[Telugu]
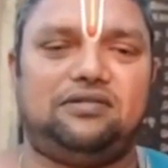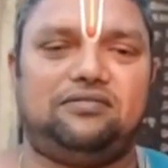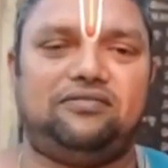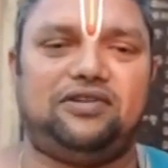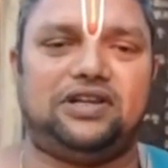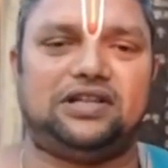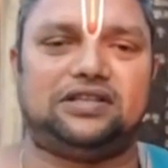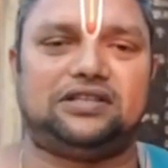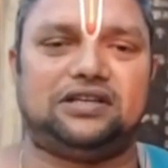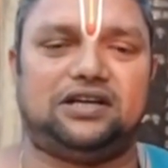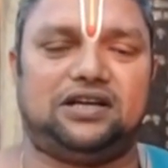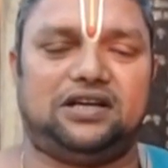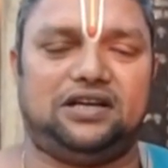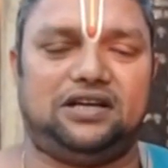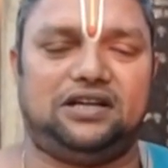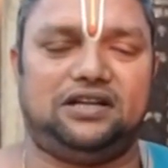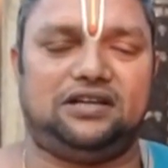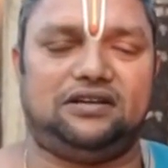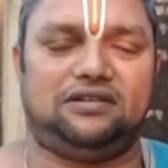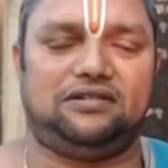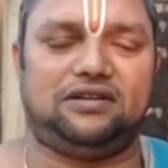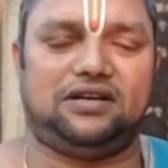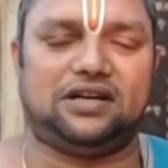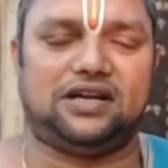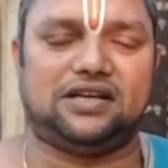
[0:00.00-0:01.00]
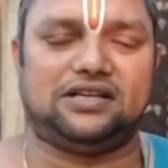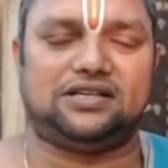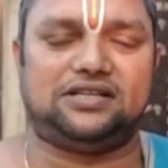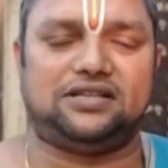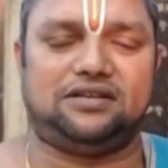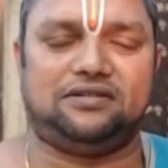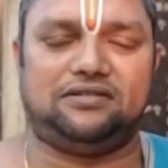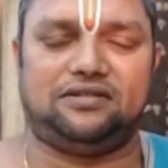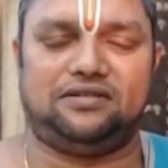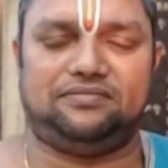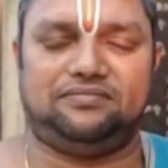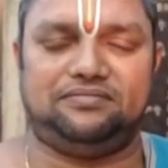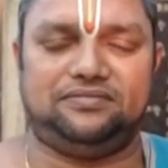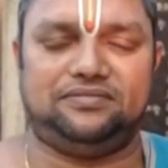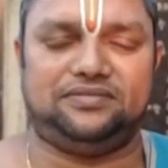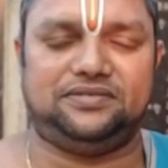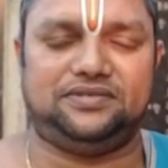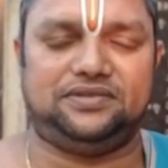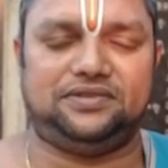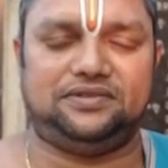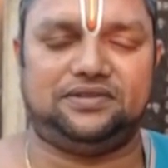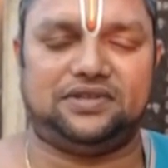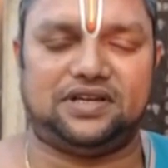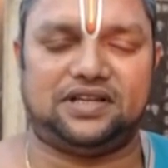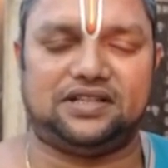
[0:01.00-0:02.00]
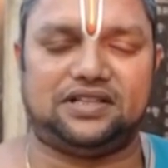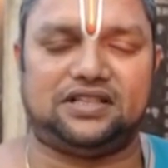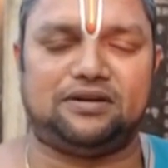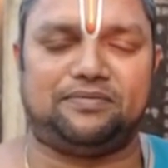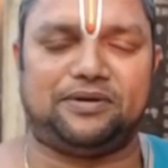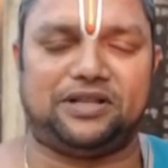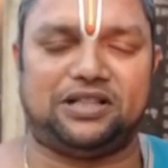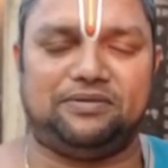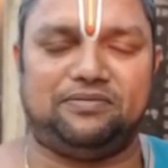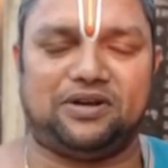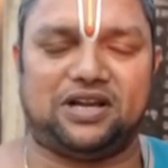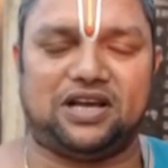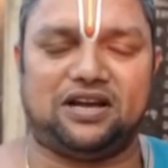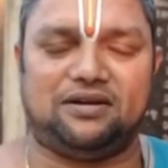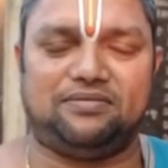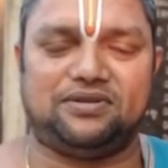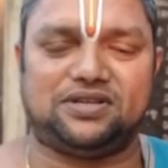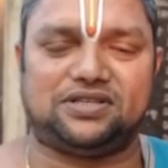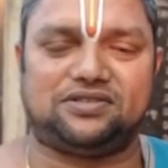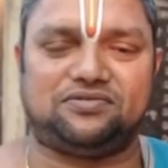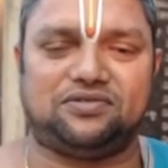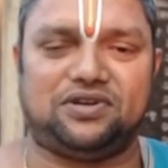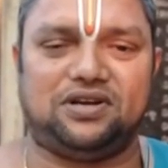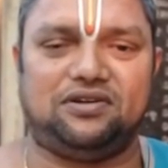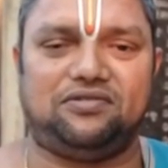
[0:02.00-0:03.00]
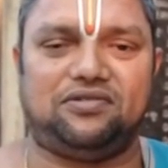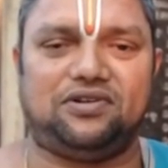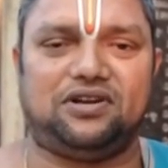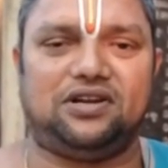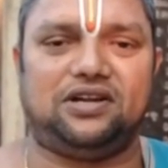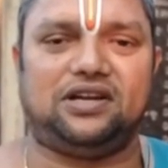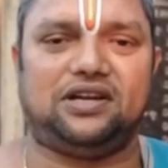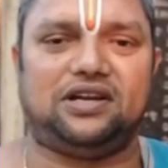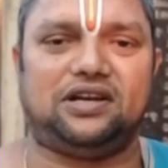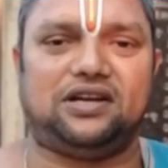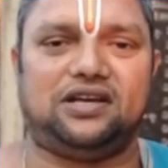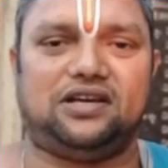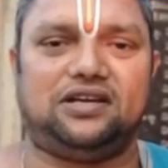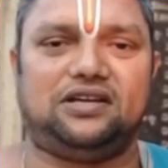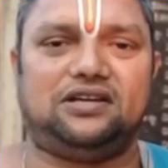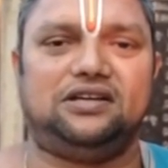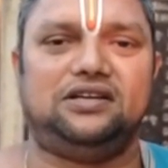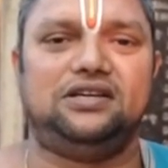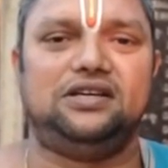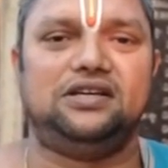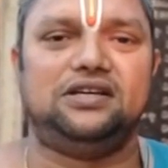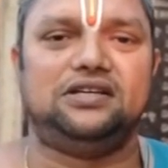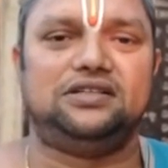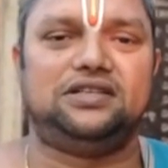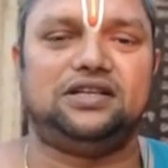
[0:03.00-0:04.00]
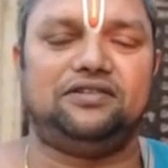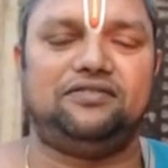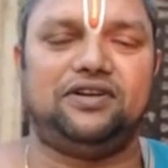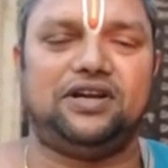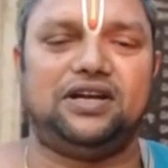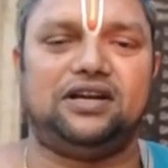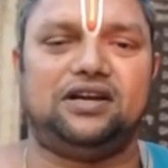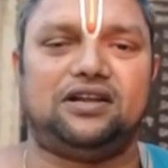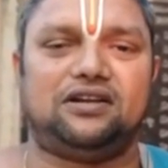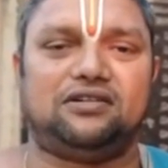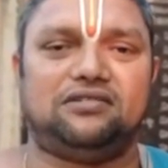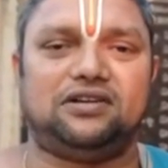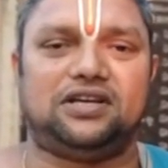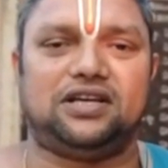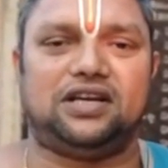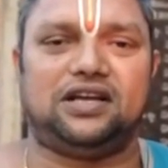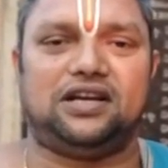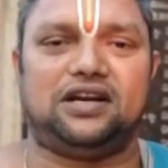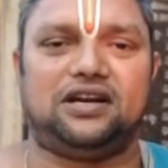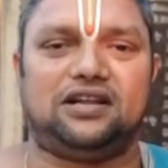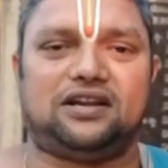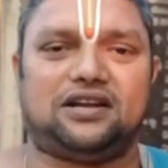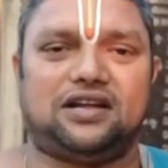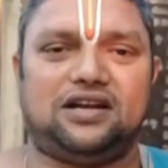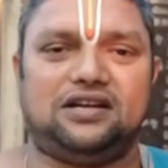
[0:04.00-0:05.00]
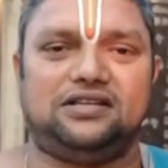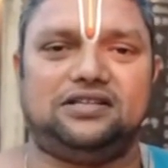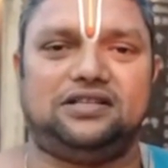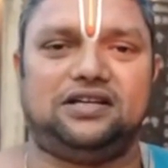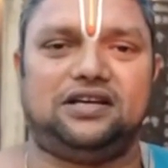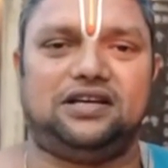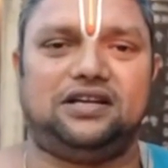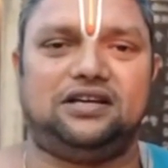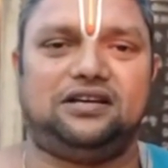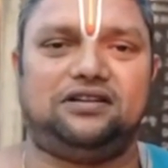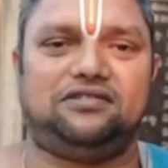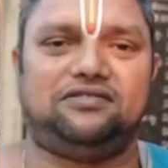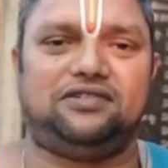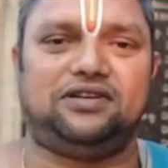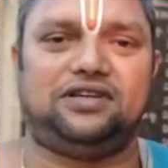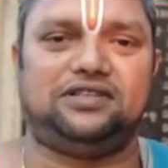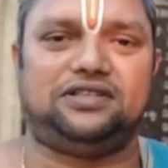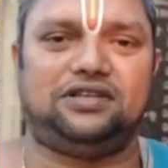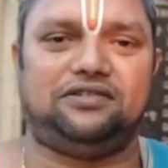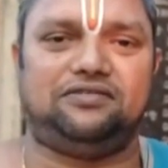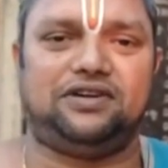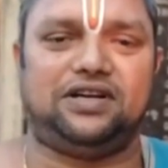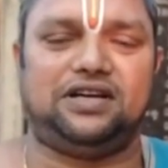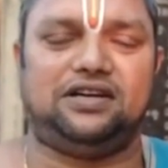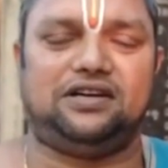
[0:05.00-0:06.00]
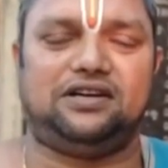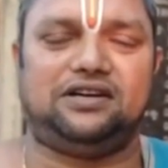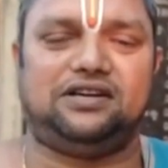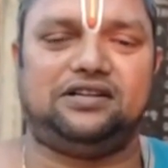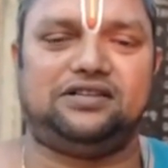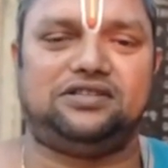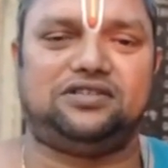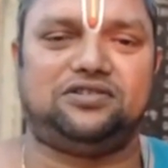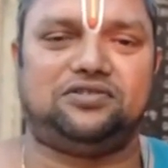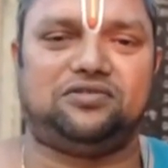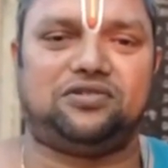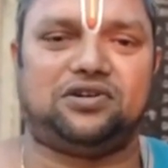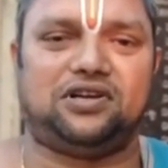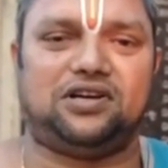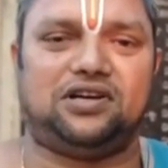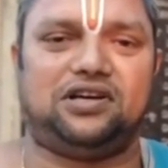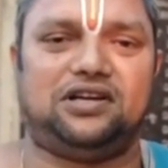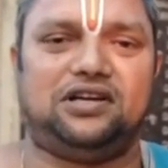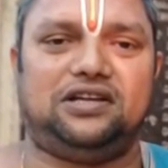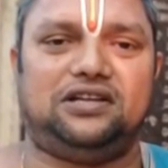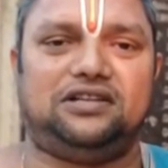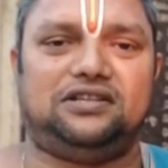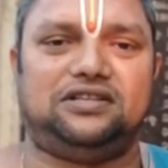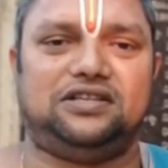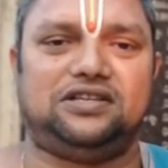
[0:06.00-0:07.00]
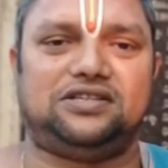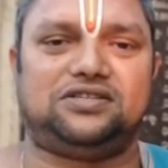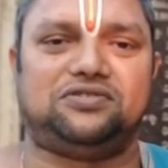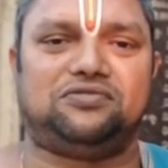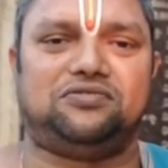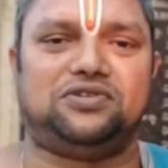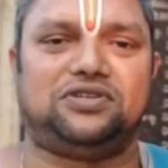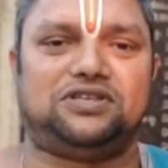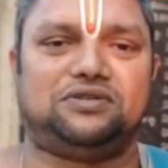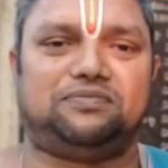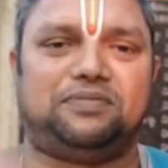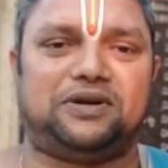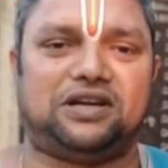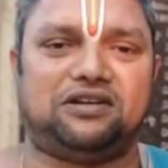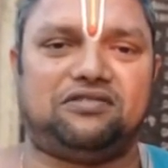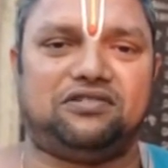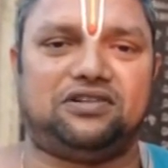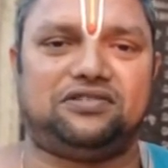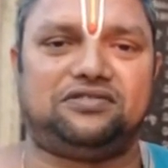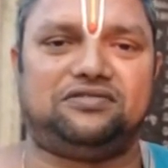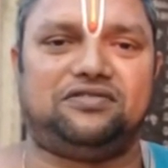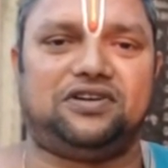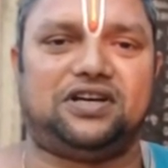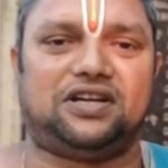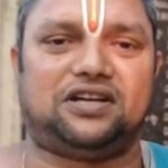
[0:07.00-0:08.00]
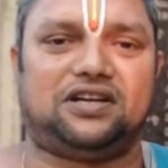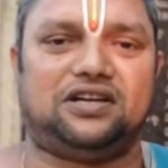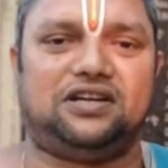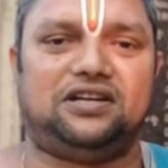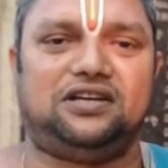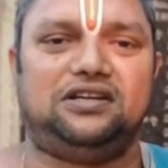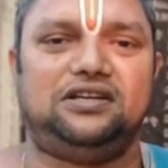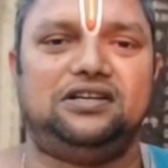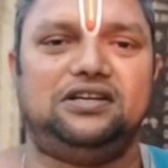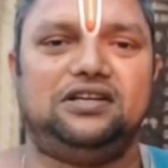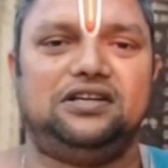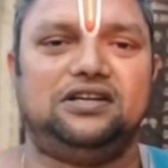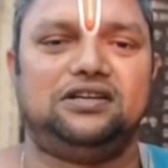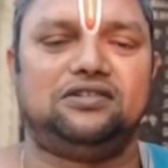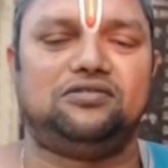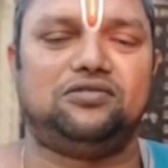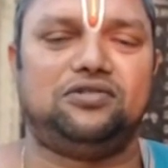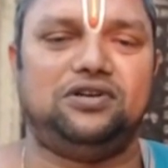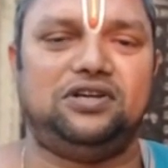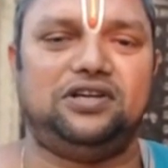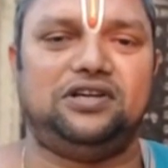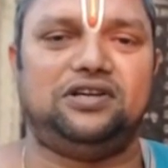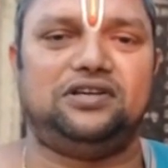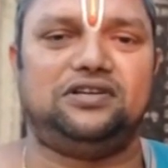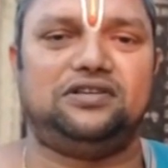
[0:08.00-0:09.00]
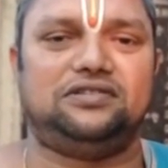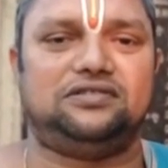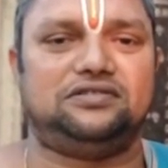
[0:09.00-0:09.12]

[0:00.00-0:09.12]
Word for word: వినత ఆయన అగస్త్య అనంత పద్మనాభ స్వామి ఉన్నాడు ఇక్కడ త్రివేంద్రం కేరళ రాజధాని అటువంటి త్రివేంద్రం నుంచి కూడా ఆయన తీసుకువచ్చి పడవల ద్వారా కొన్ని